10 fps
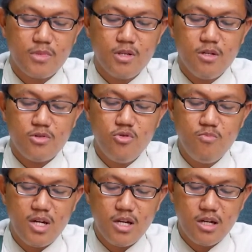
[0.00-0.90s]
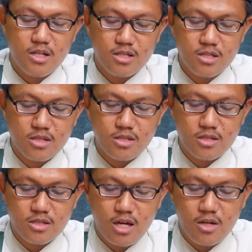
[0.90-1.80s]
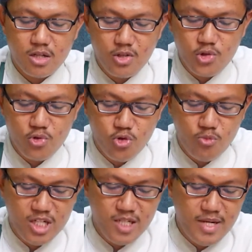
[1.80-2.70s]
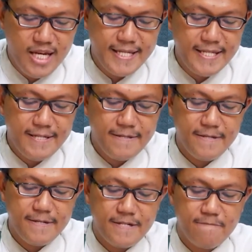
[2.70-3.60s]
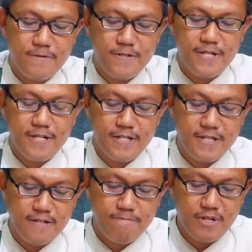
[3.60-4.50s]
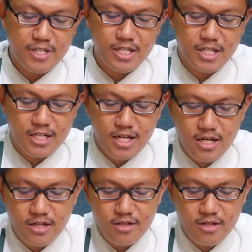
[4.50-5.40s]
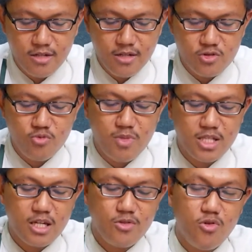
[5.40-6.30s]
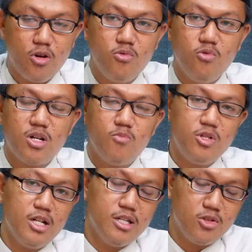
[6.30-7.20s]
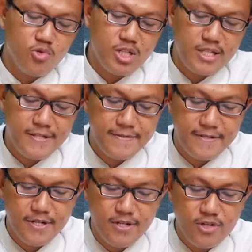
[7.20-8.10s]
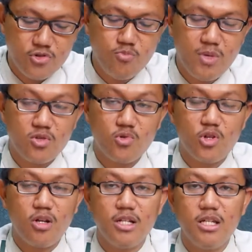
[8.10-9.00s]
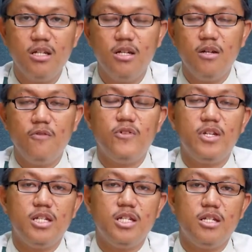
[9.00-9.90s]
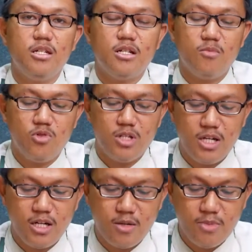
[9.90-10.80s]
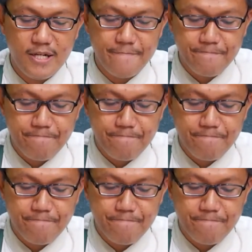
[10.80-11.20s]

Thumma takrisuhu bil ma'i, ya. kemudian dipercikin air, thumma tanduhuhu, kemudian dicuci. Ya. Thumma tusalli fihi. Kemudian apa?